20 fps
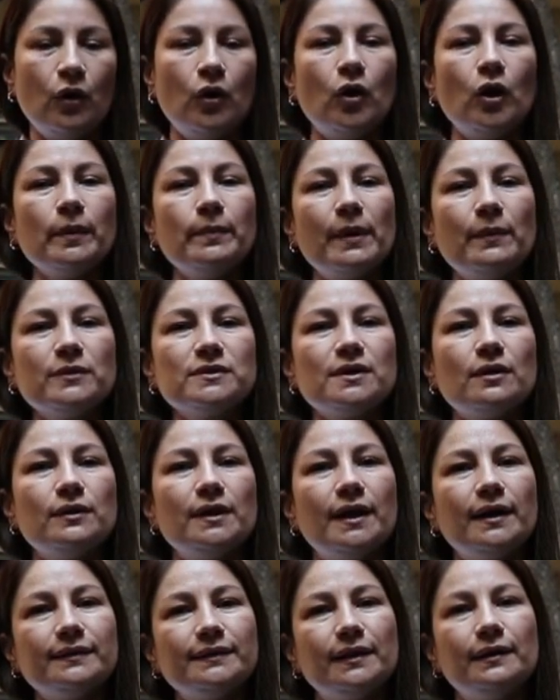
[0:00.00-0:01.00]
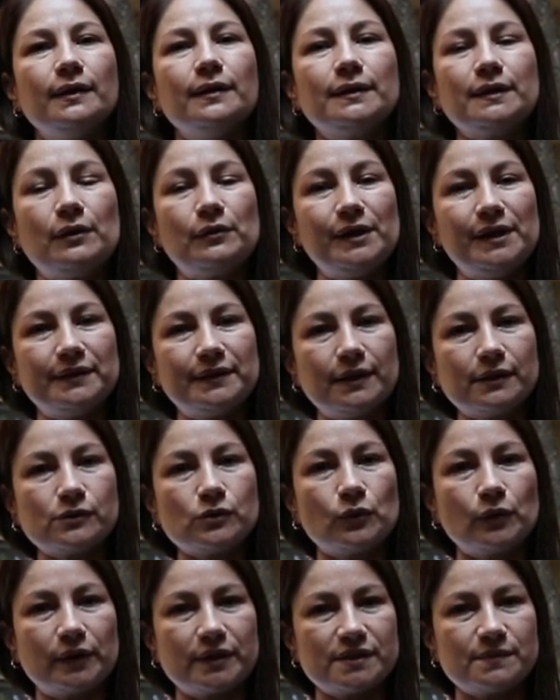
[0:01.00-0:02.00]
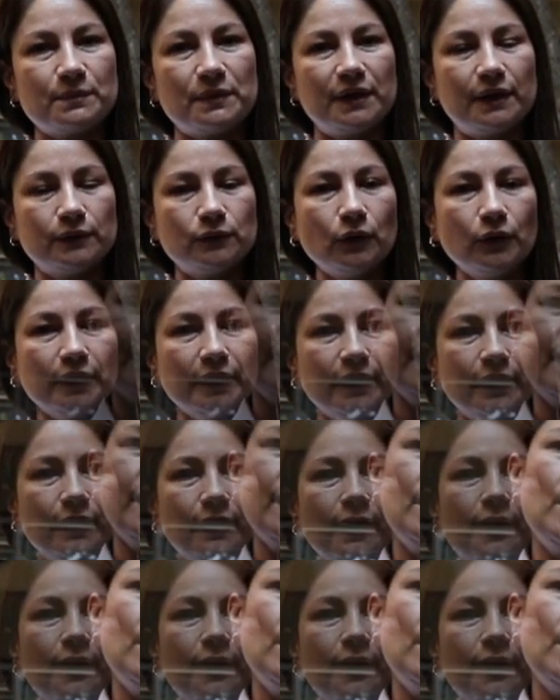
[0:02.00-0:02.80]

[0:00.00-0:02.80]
Hoy vamos a hablar de la rehabilitación respiratoria.